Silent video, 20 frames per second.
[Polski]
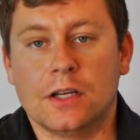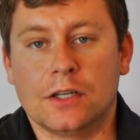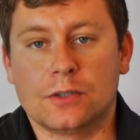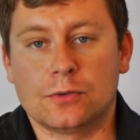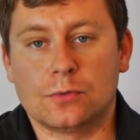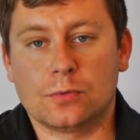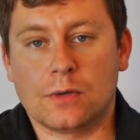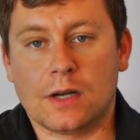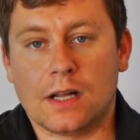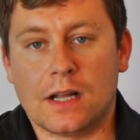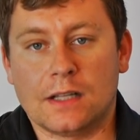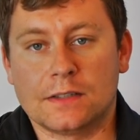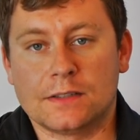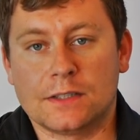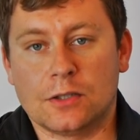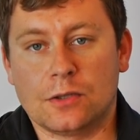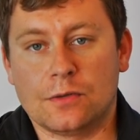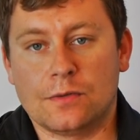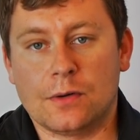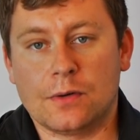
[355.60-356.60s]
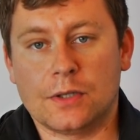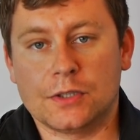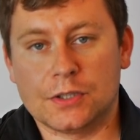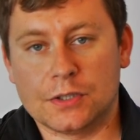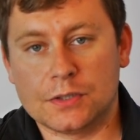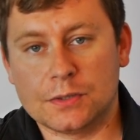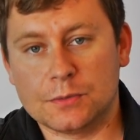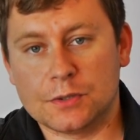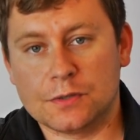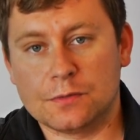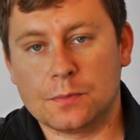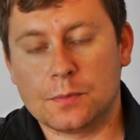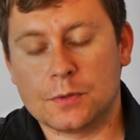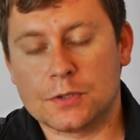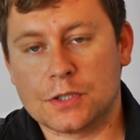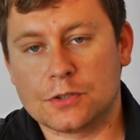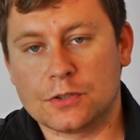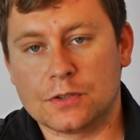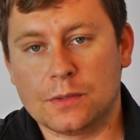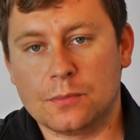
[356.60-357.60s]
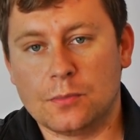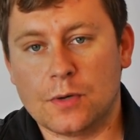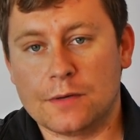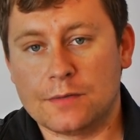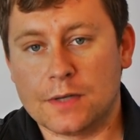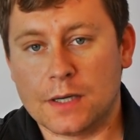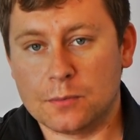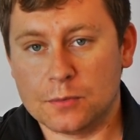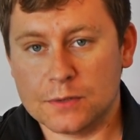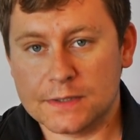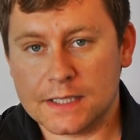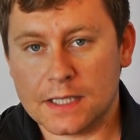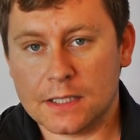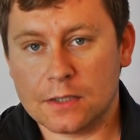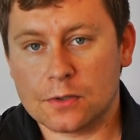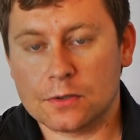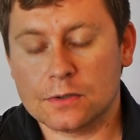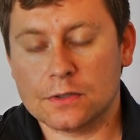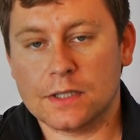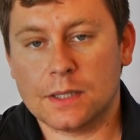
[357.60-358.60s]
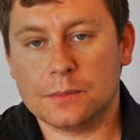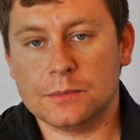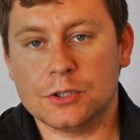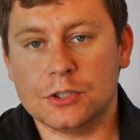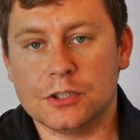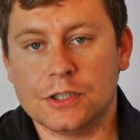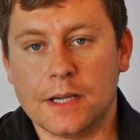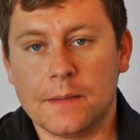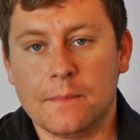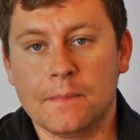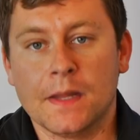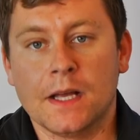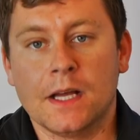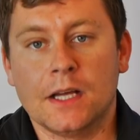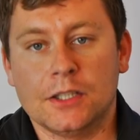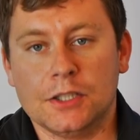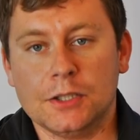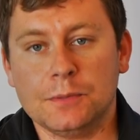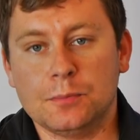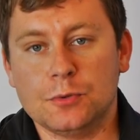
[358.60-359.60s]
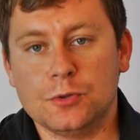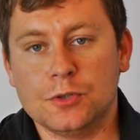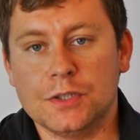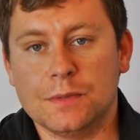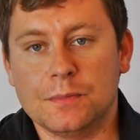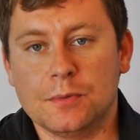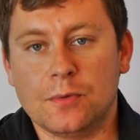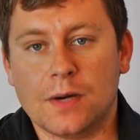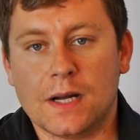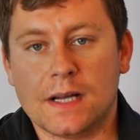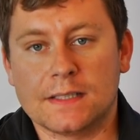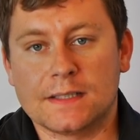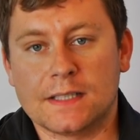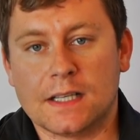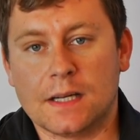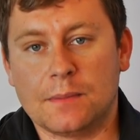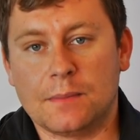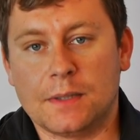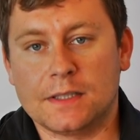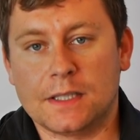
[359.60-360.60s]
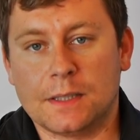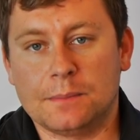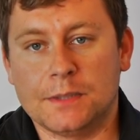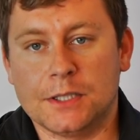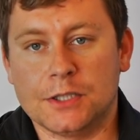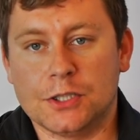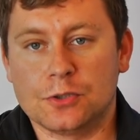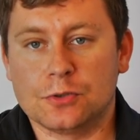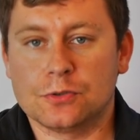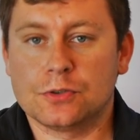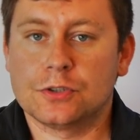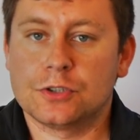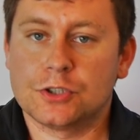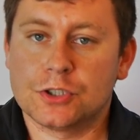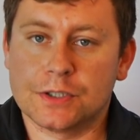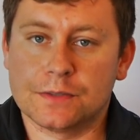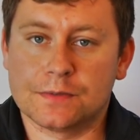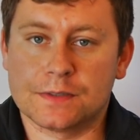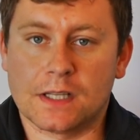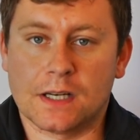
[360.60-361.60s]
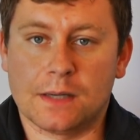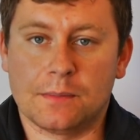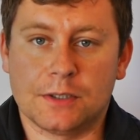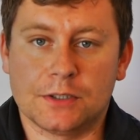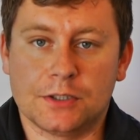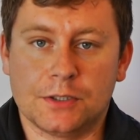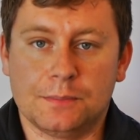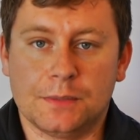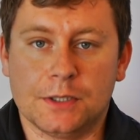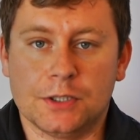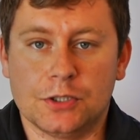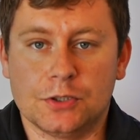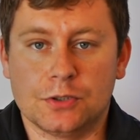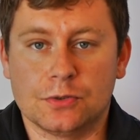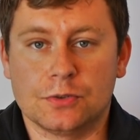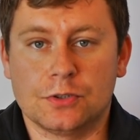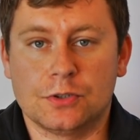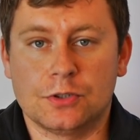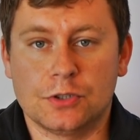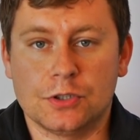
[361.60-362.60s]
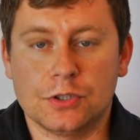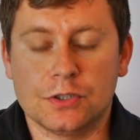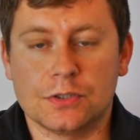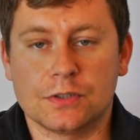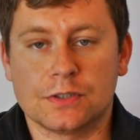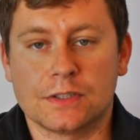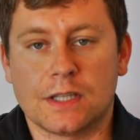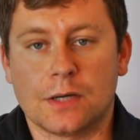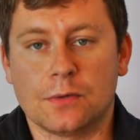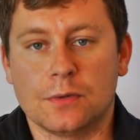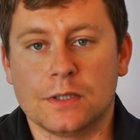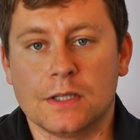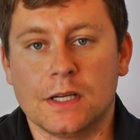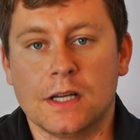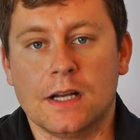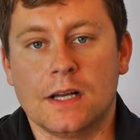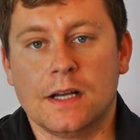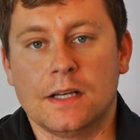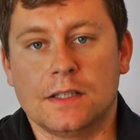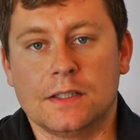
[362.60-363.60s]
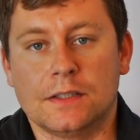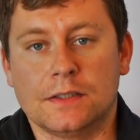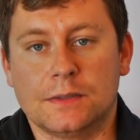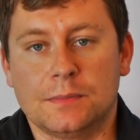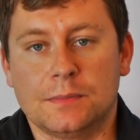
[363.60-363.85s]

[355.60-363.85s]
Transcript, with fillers: która cechowała się tym, że wyposażona była w hamulce aerodynamiczne i później była Salamandra 53. W Salamandrze 53 zostały y,